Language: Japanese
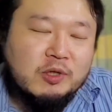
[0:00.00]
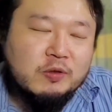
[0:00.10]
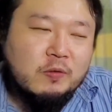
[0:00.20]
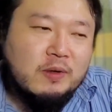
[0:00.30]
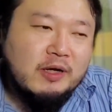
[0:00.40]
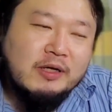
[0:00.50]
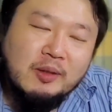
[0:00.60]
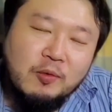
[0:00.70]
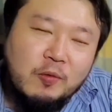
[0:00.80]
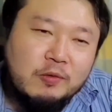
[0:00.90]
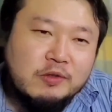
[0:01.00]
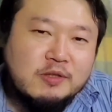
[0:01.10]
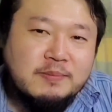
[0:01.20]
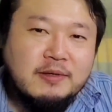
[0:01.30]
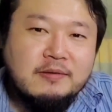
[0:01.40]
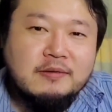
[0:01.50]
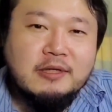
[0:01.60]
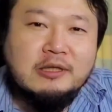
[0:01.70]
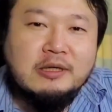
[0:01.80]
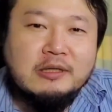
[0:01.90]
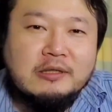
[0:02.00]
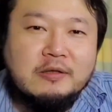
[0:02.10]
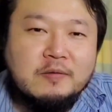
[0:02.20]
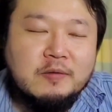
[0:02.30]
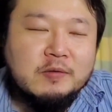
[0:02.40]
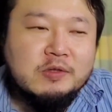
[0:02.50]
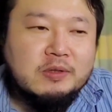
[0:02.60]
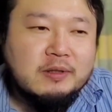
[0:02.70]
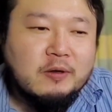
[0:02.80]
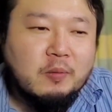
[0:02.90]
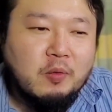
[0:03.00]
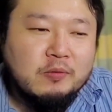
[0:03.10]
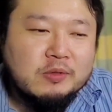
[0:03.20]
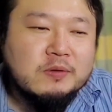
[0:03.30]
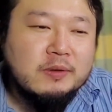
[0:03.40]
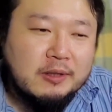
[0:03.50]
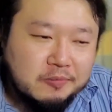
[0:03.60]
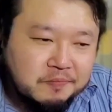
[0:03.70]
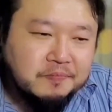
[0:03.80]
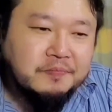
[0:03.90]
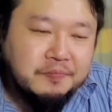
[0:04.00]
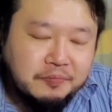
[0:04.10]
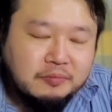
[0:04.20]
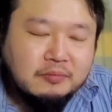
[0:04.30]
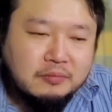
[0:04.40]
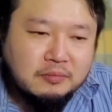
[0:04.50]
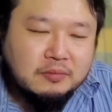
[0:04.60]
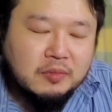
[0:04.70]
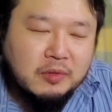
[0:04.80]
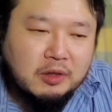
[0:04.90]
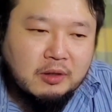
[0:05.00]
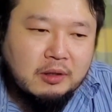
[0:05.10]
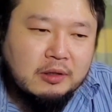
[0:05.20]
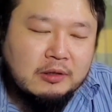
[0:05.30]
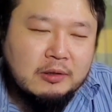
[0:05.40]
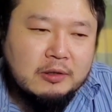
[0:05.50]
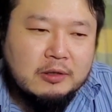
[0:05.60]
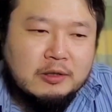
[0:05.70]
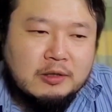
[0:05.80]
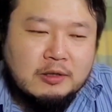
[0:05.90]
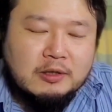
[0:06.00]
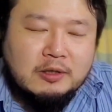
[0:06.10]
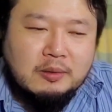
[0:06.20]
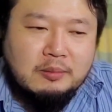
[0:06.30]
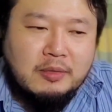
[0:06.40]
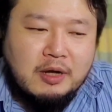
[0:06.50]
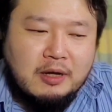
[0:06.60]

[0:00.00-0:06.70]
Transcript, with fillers: とはいえでもこのスペックだったらっうふうに個人的には思うんですよね。で、俺